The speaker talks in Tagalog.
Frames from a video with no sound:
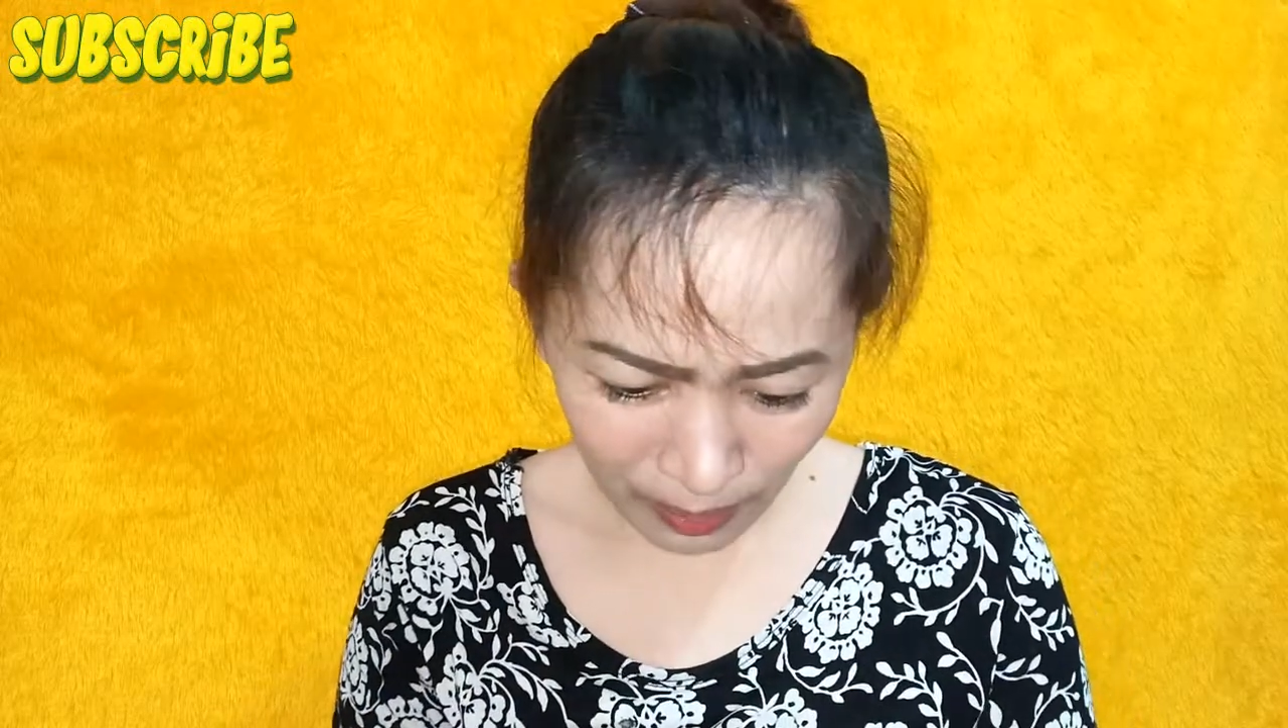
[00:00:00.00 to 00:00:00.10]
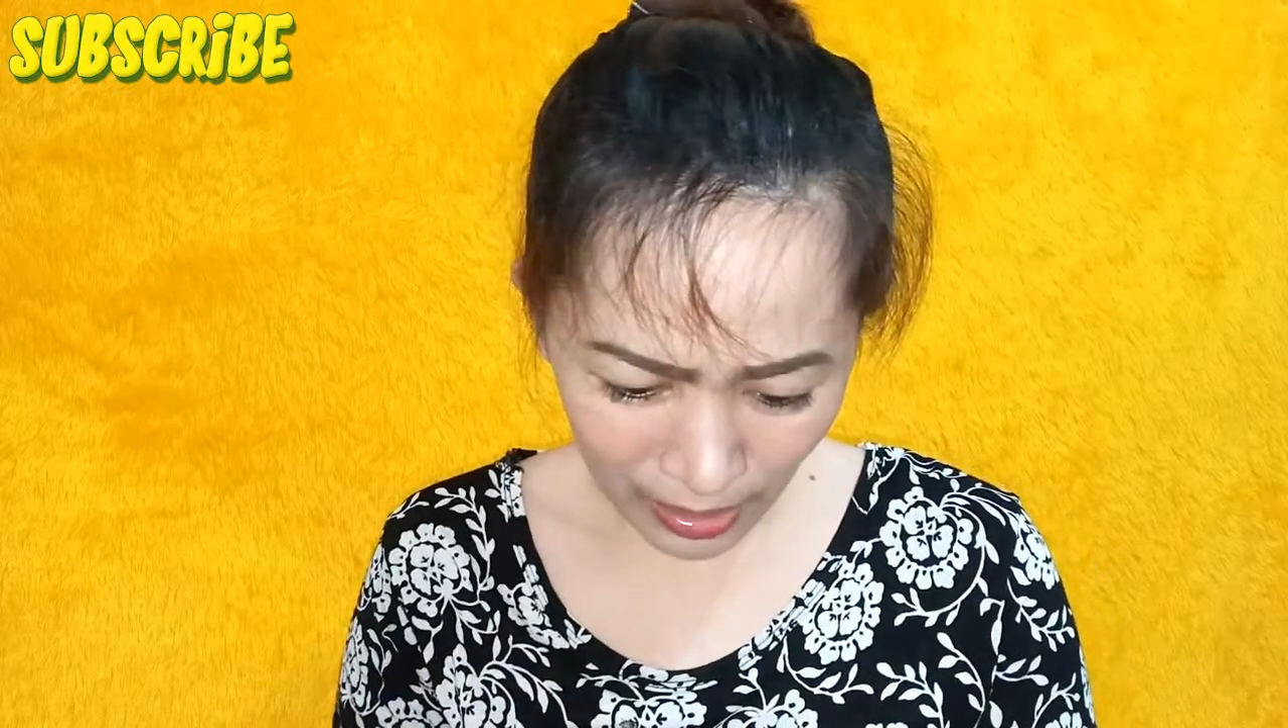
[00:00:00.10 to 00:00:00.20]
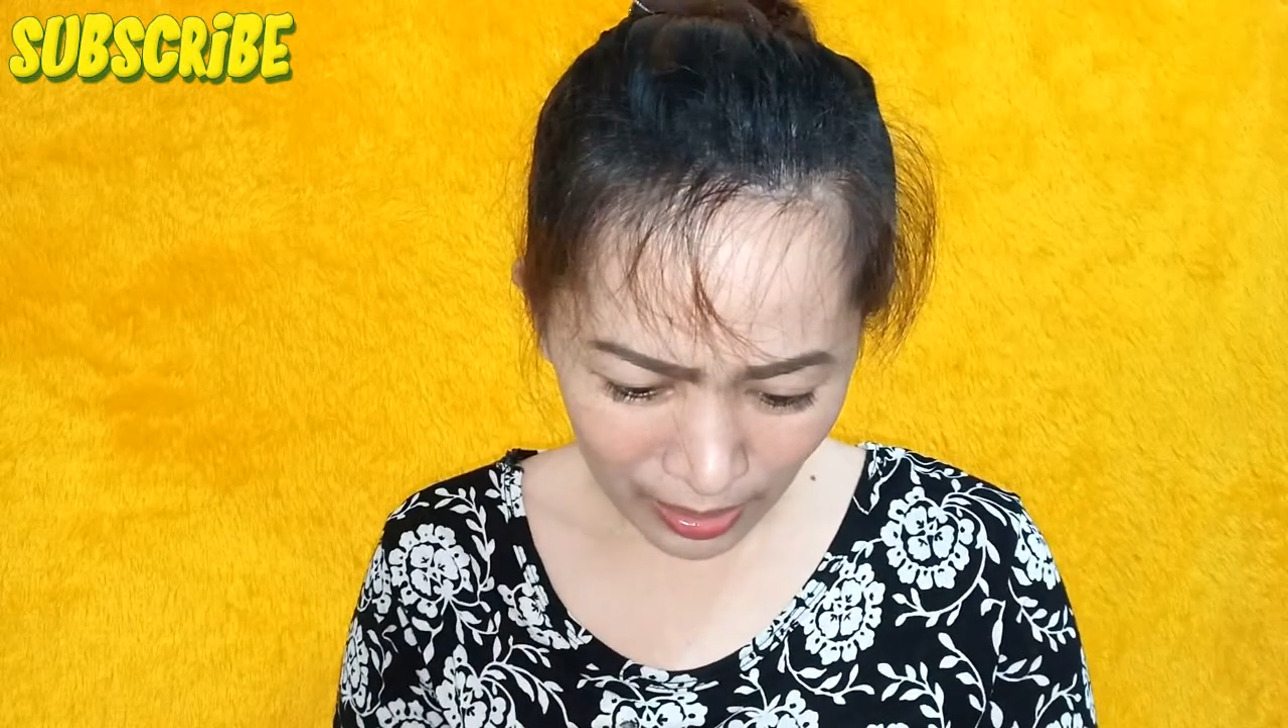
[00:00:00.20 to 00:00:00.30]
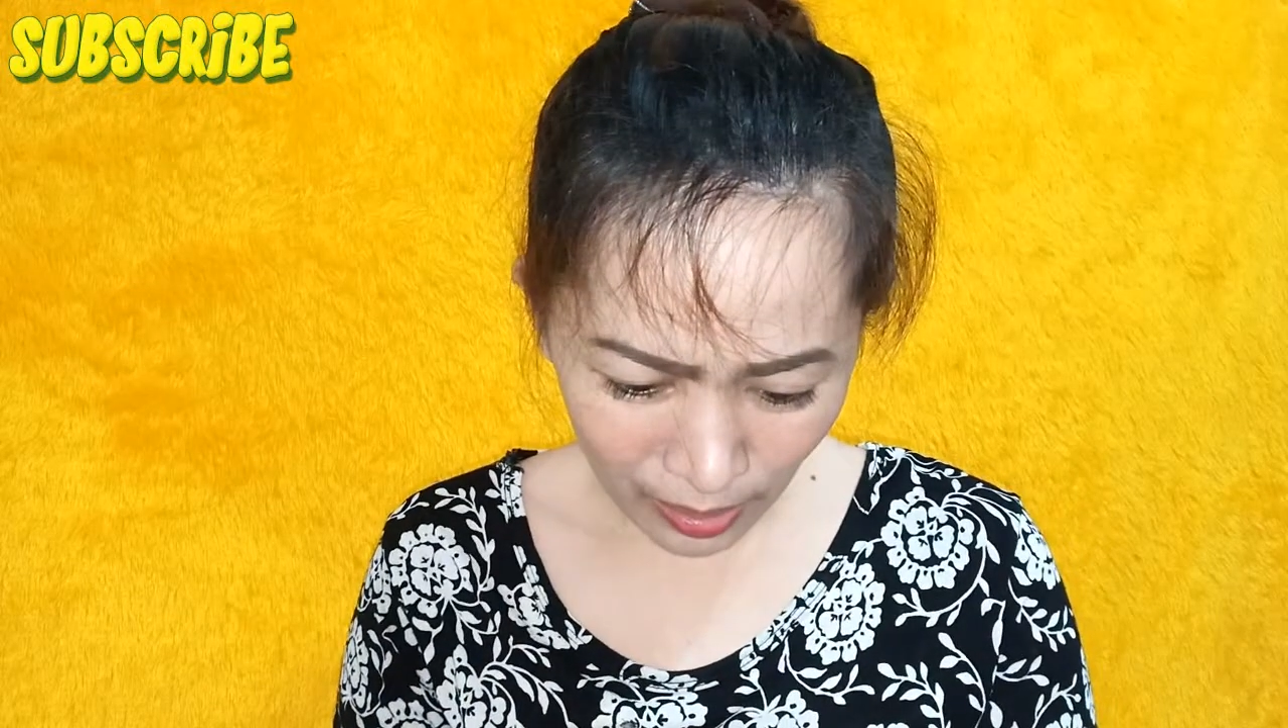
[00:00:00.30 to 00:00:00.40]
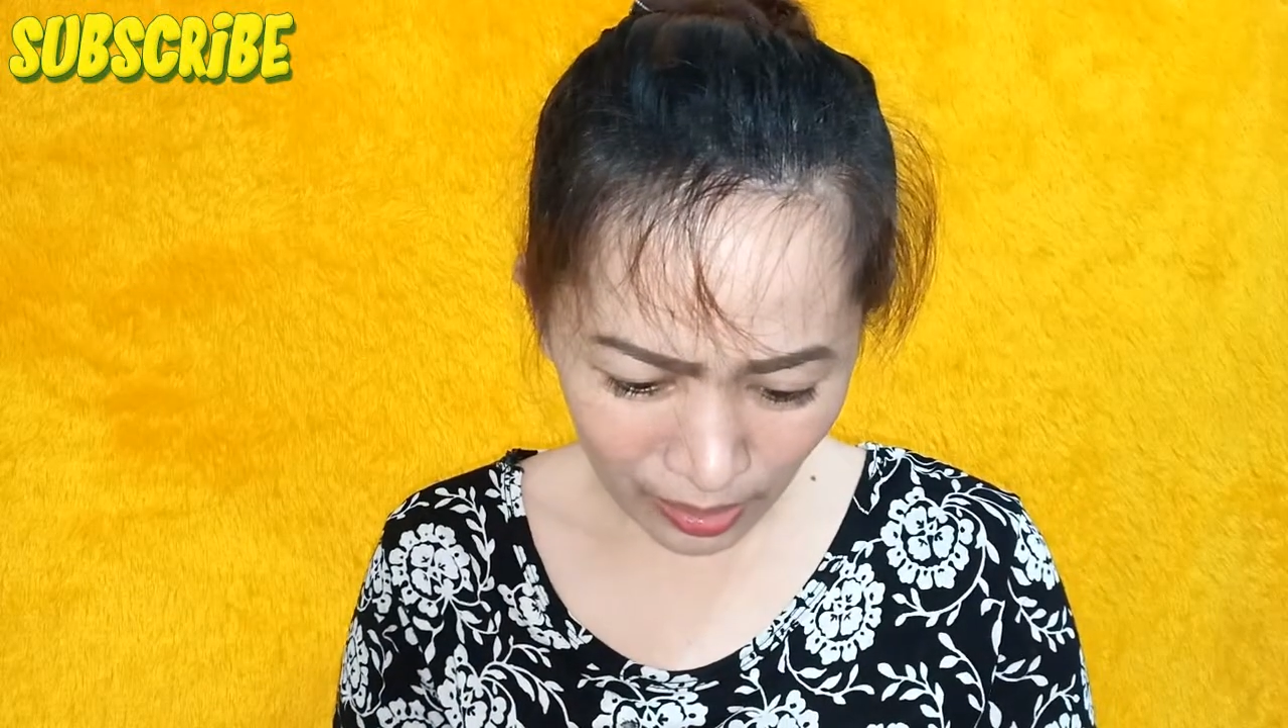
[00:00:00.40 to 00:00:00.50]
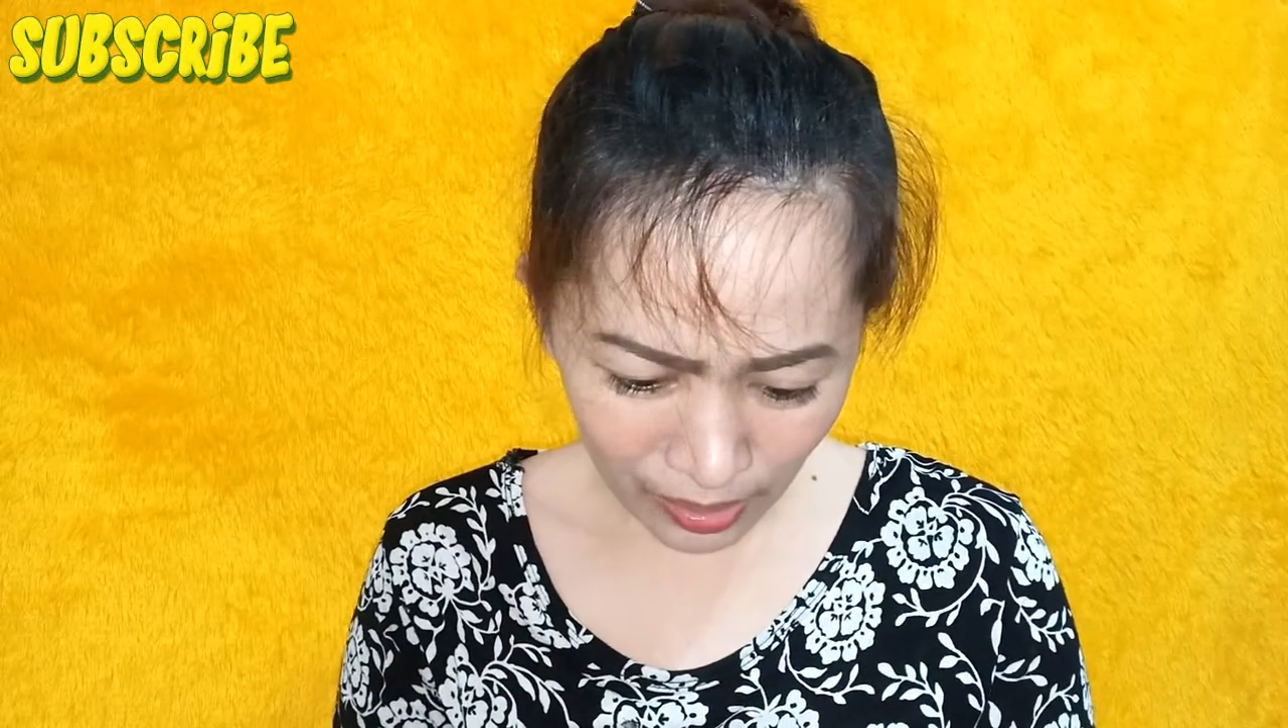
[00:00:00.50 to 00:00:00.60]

pesos